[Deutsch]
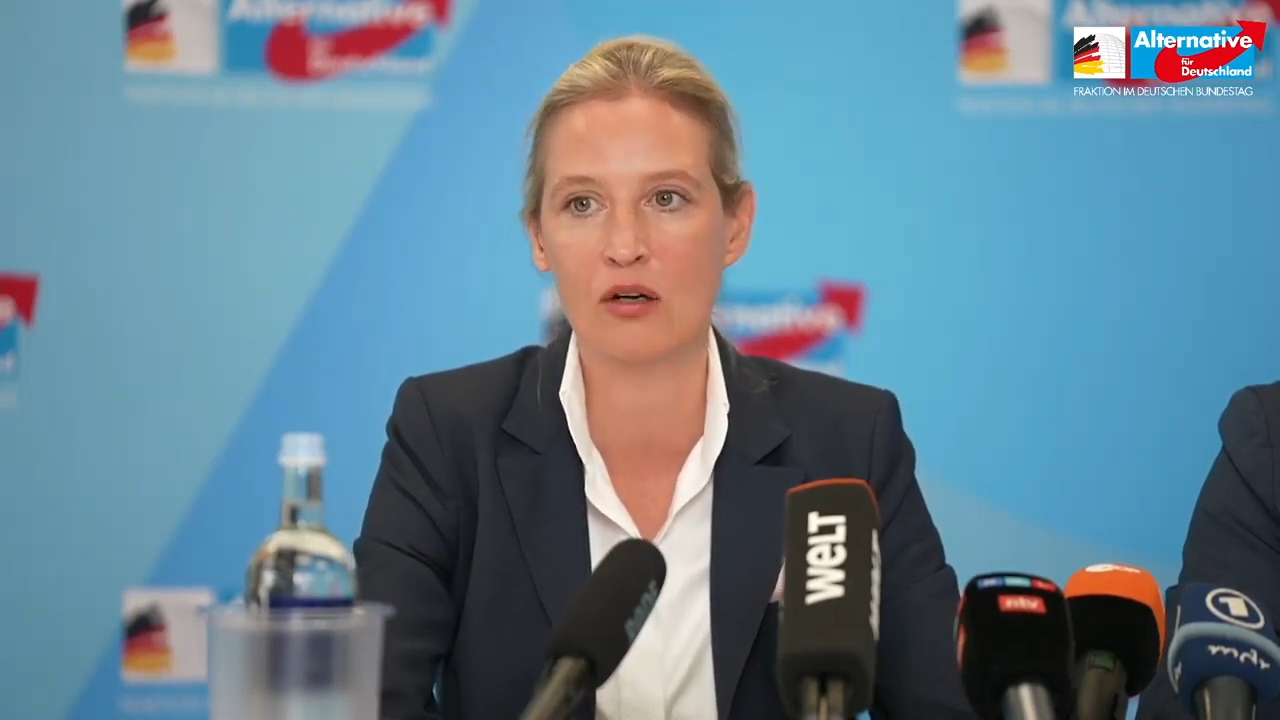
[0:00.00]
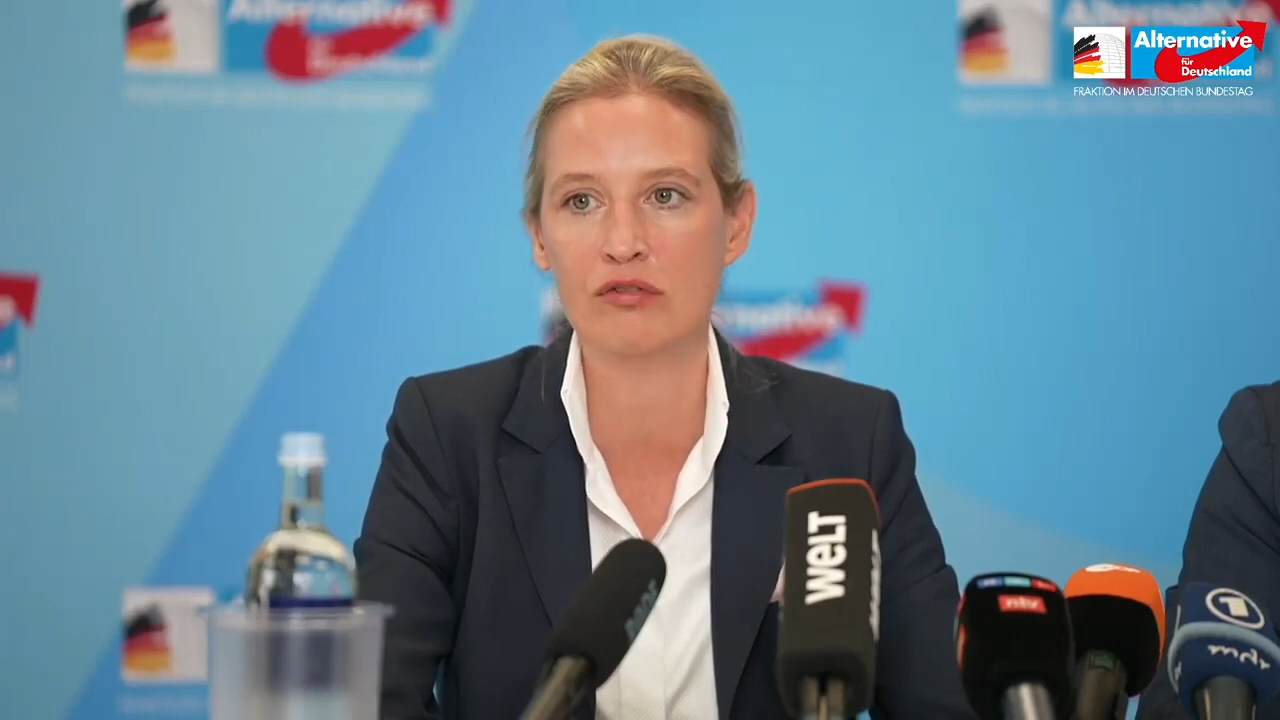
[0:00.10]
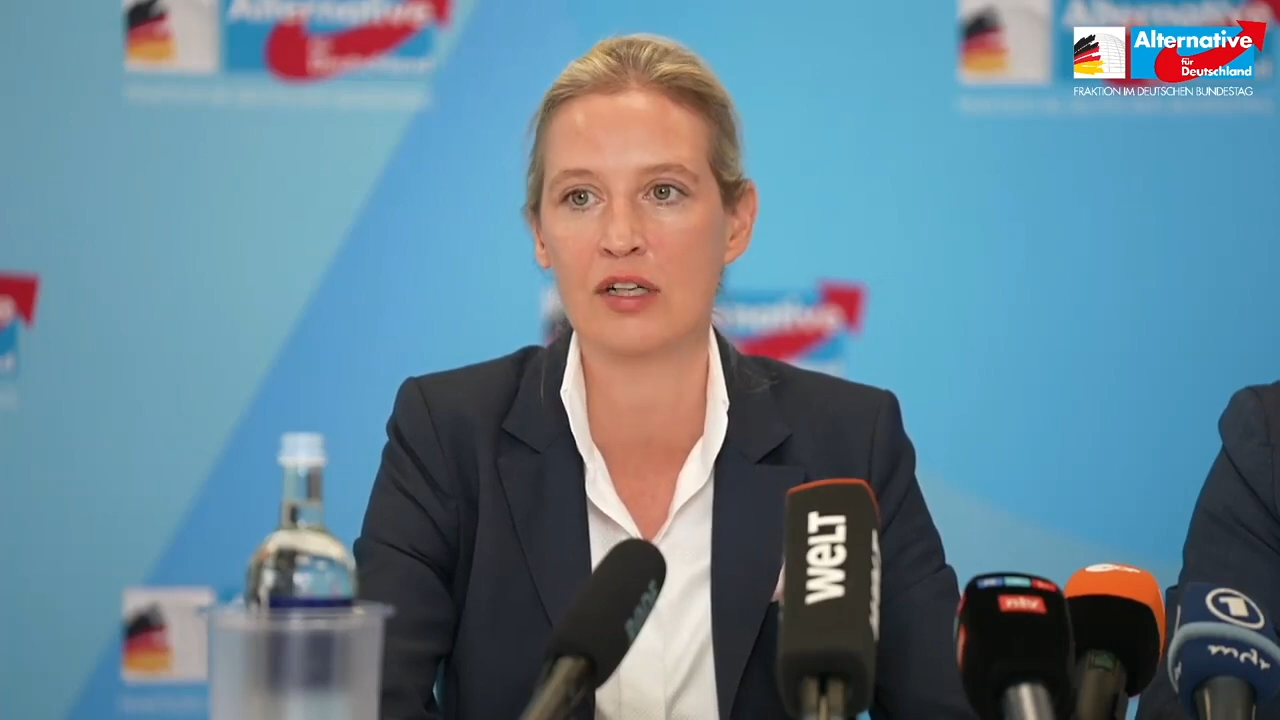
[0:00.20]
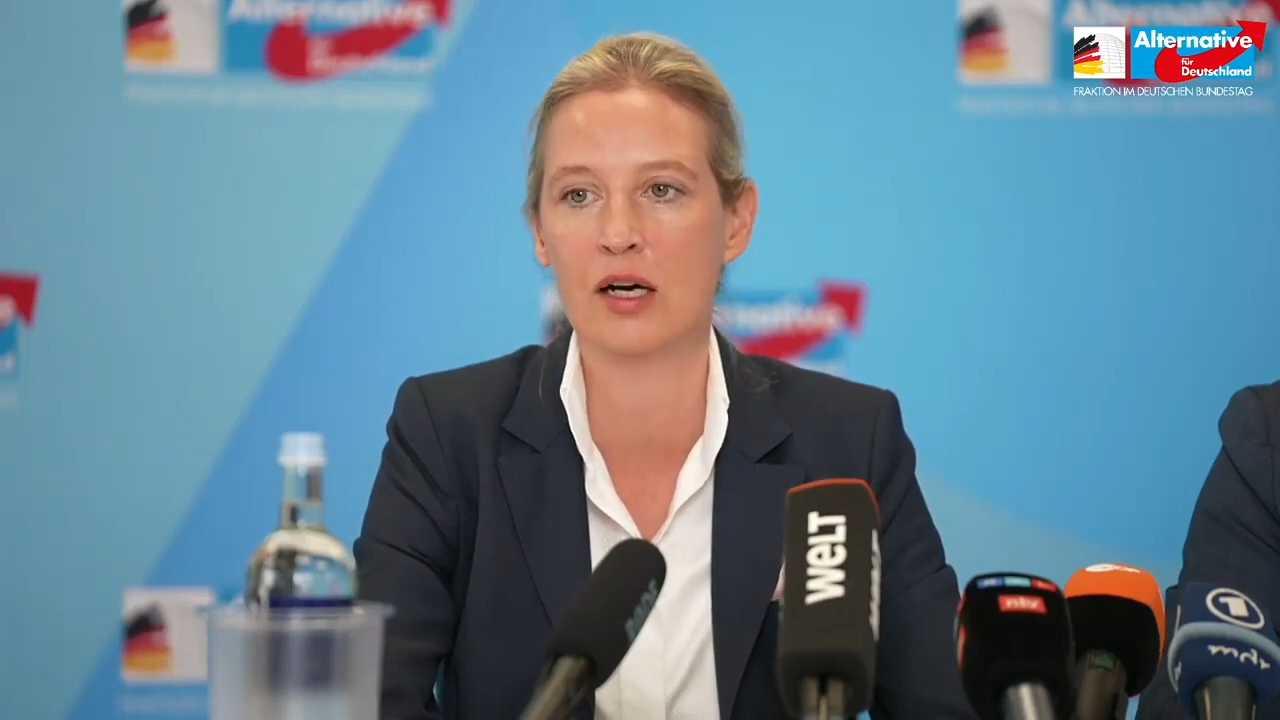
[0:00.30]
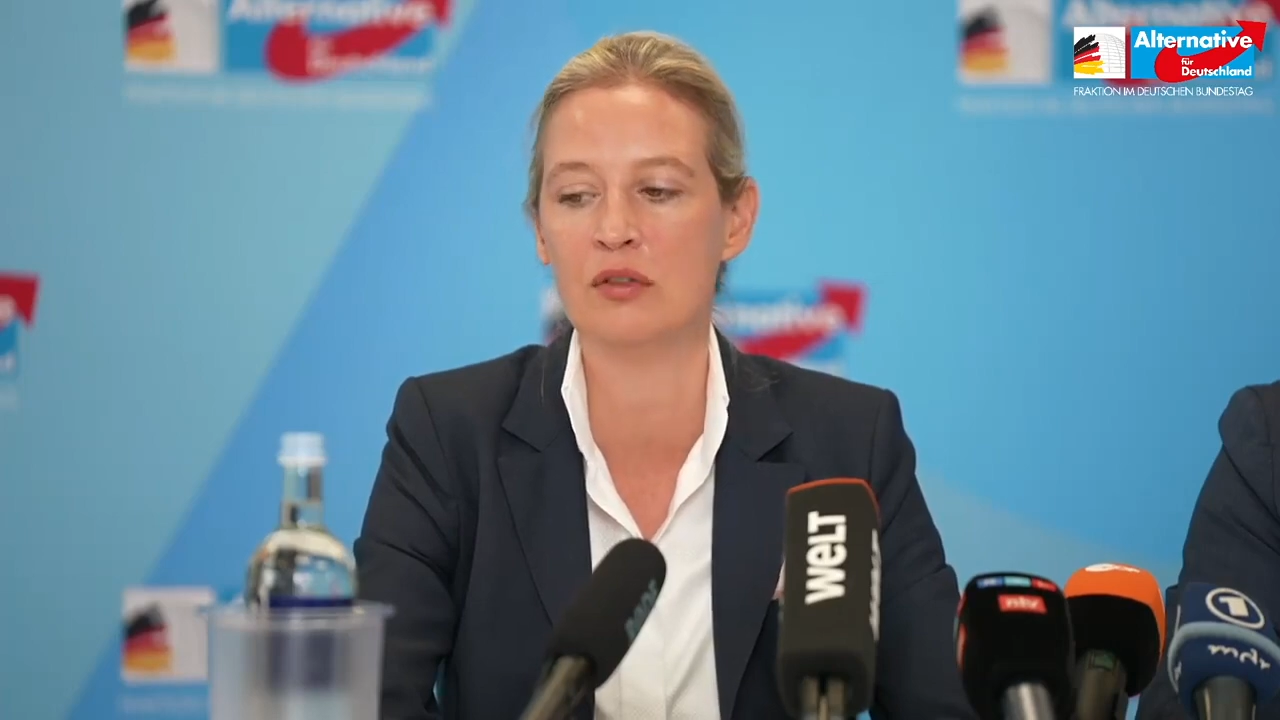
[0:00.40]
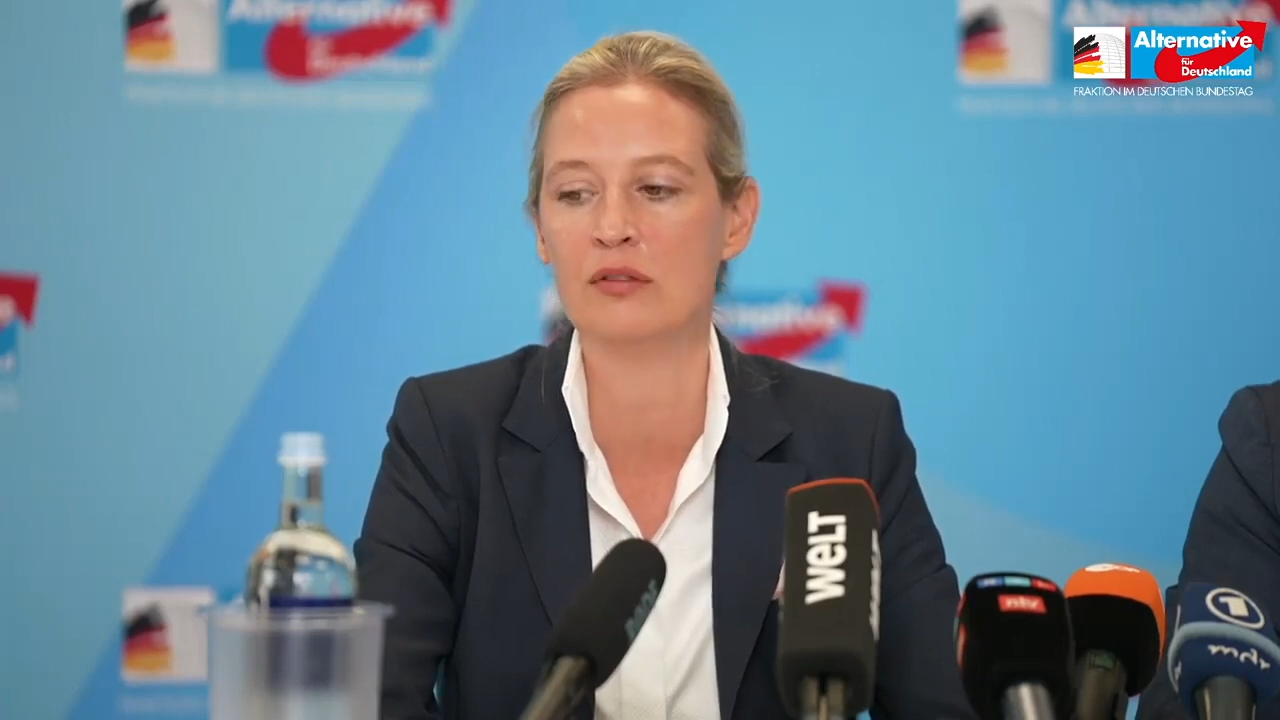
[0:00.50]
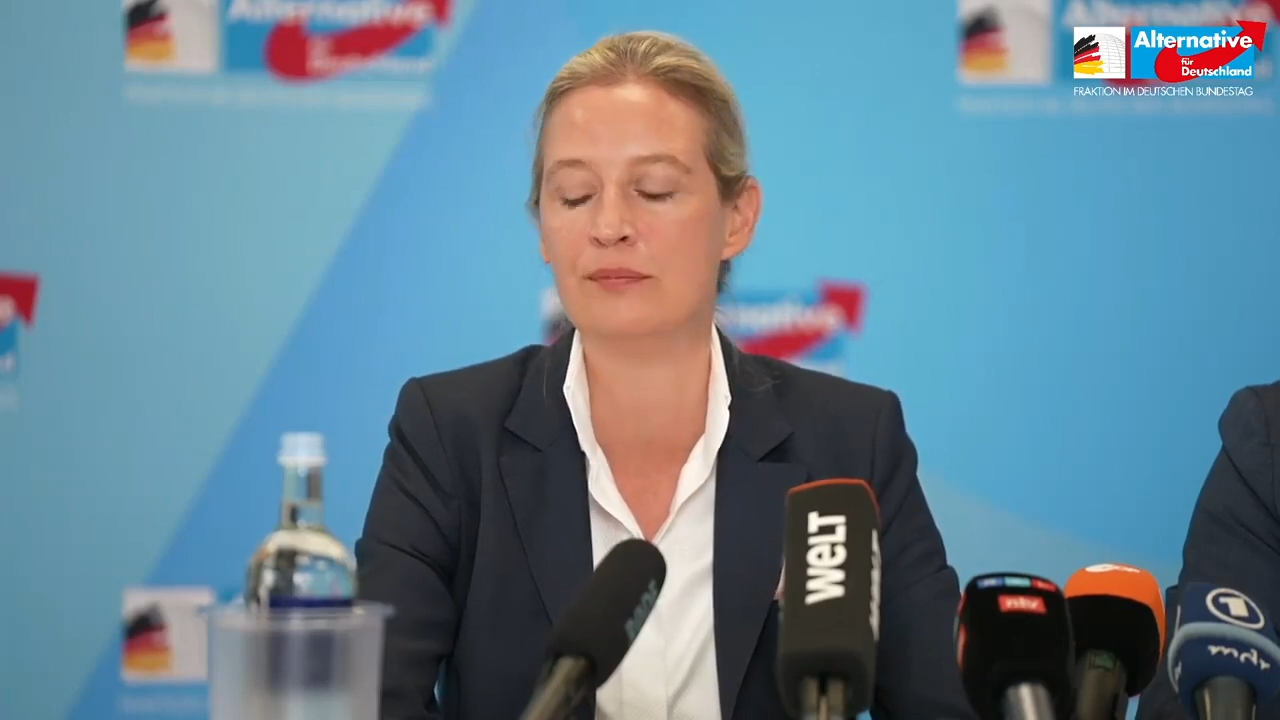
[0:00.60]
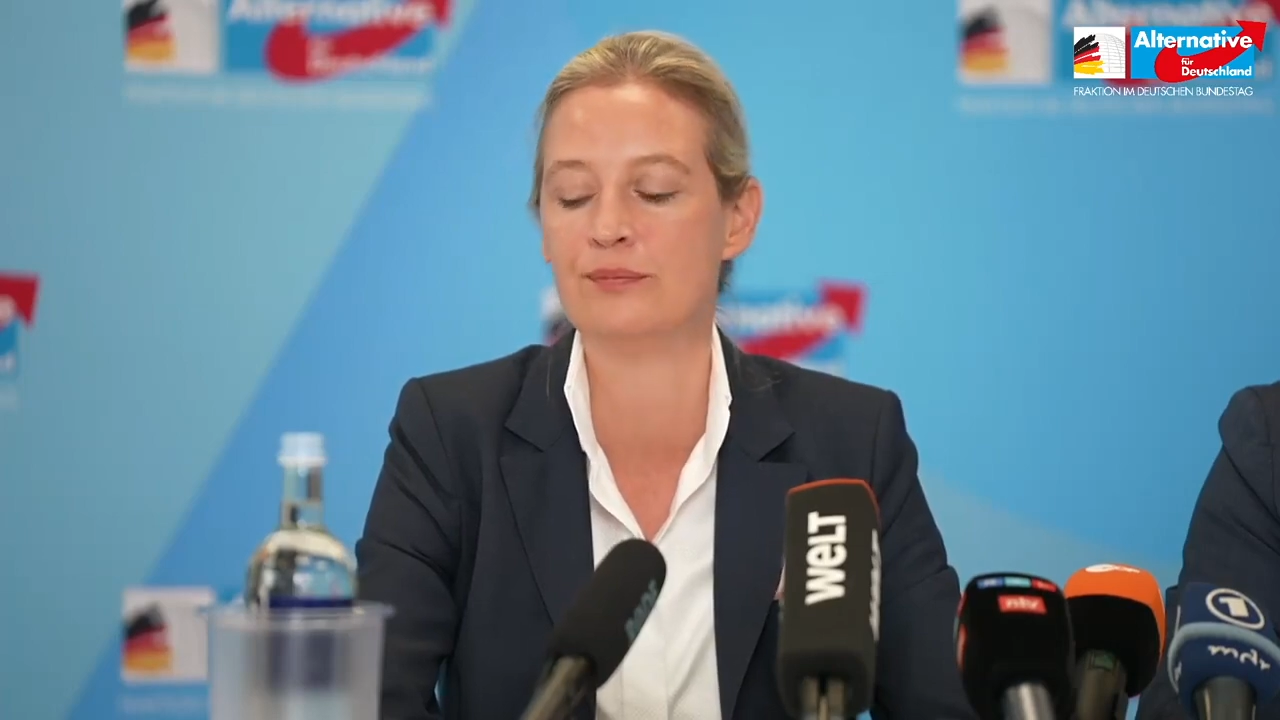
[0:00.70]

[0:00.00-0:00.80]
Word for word: Aufgabe.